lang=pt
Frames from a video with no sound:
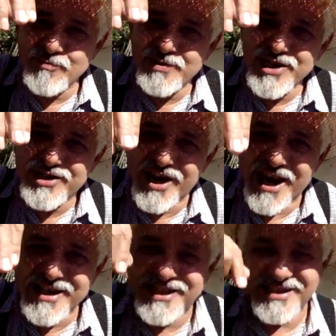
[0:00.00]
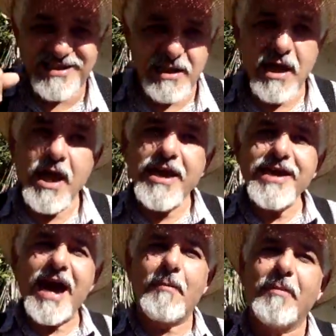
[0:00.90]
um pingente assim.
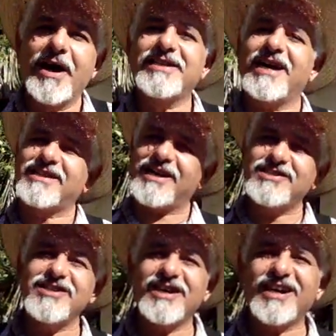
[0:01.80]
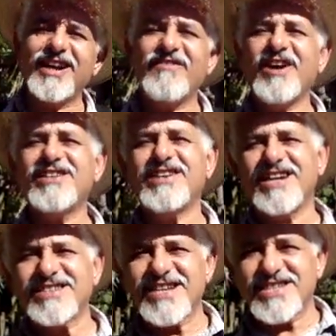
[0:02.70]
E a mãe da Tatiana veio tirar
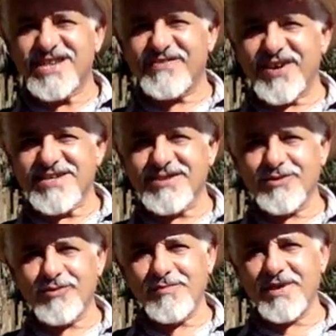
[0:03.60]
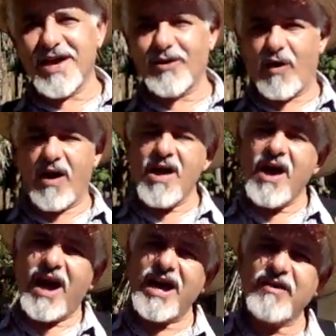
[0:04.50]
satisfação comigo, ó.
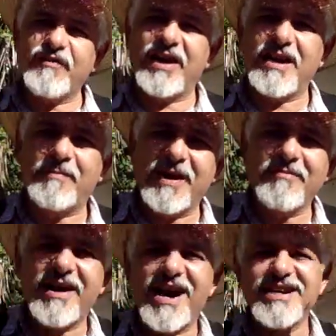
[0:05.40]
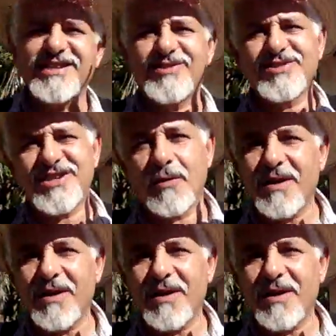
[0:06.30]
Aí eu falei pra ela, Márcia do céu,